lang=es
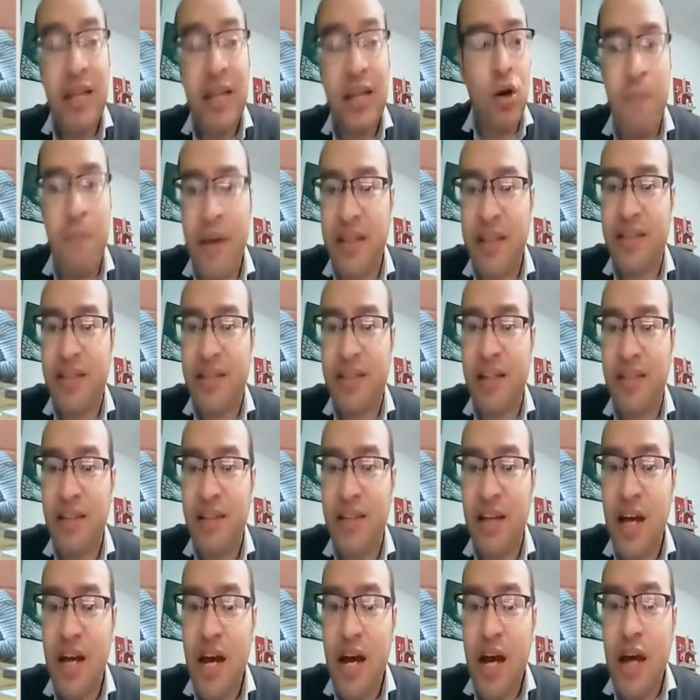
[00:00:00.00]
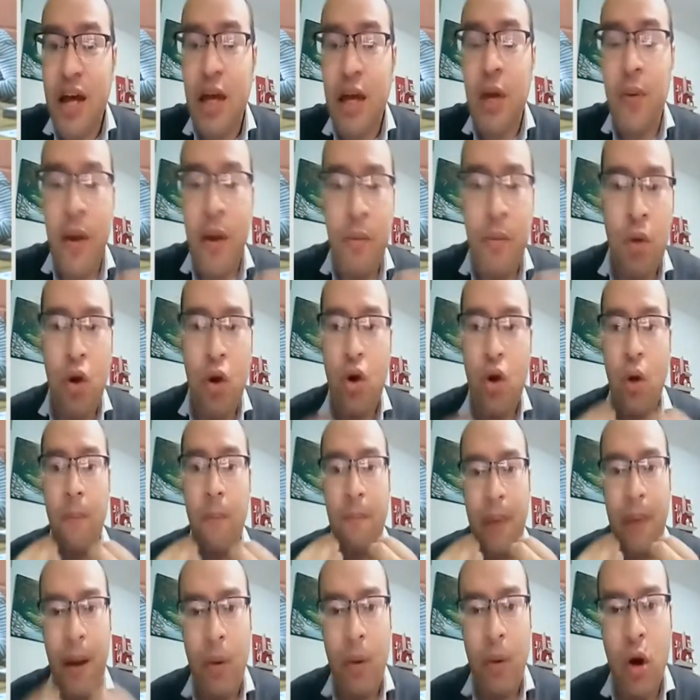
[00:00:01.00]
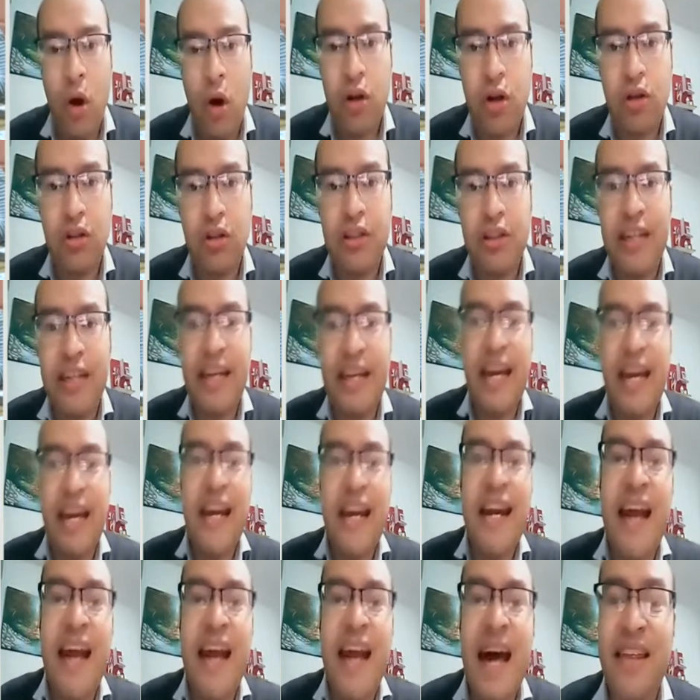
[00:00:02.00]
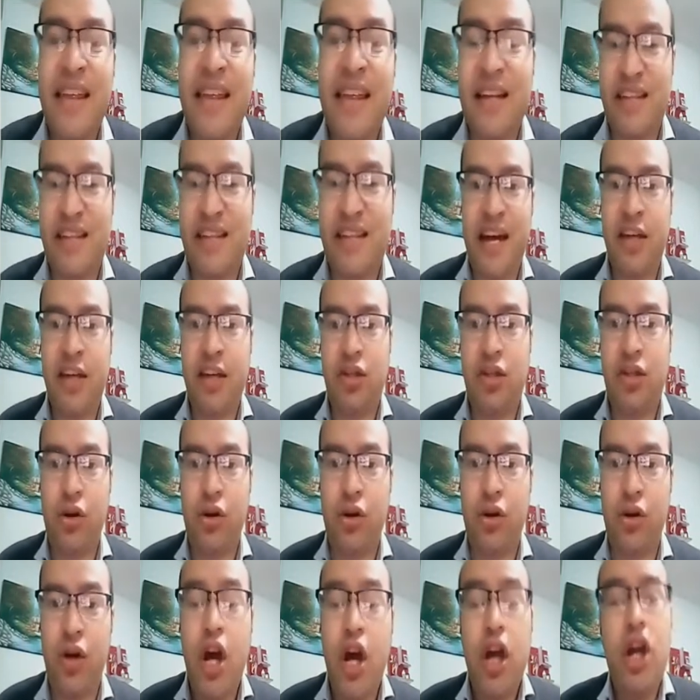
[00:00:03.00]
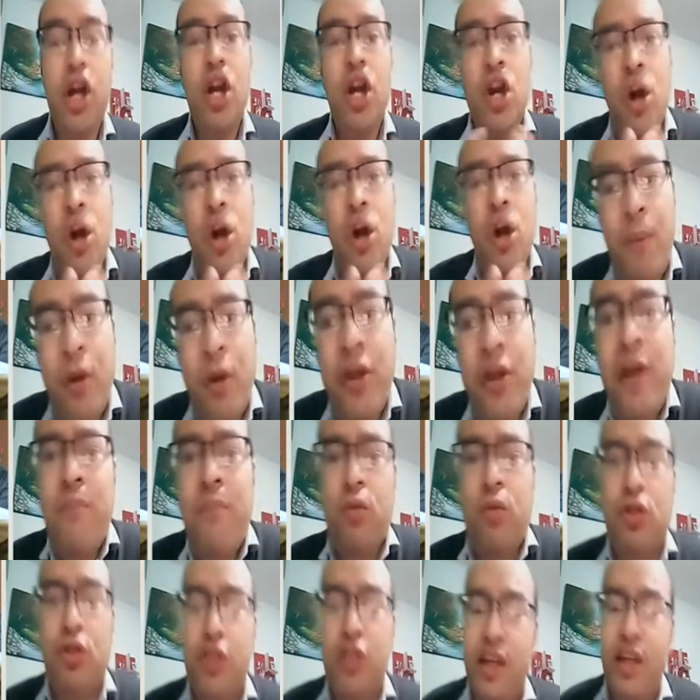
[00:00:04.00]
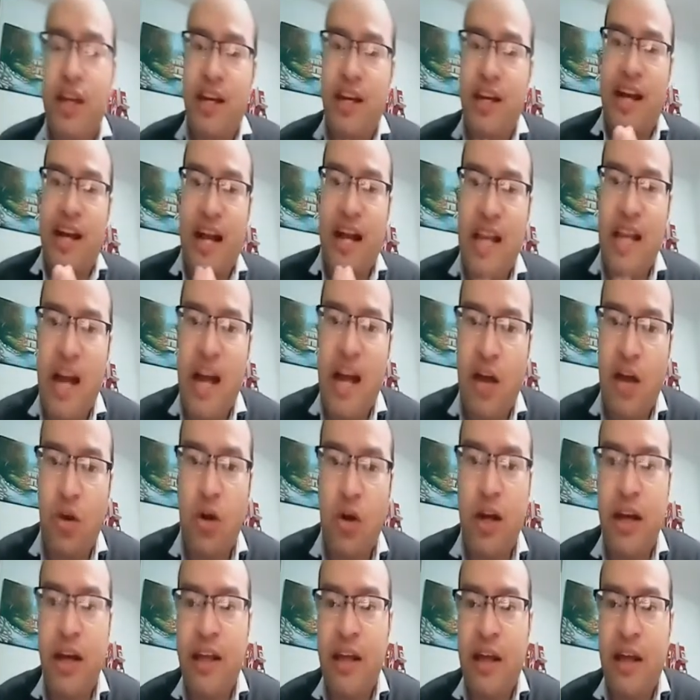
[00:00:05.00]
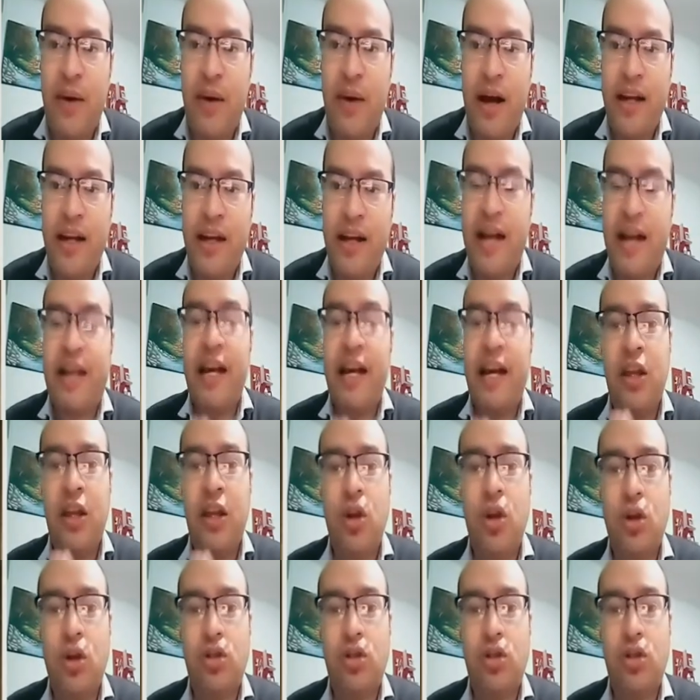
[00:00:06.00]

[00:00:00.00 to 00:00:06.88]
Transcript: pasan los meses y vemos con pavor de que nada se ha hecho. Y no podemos seguir callados, querida Vania,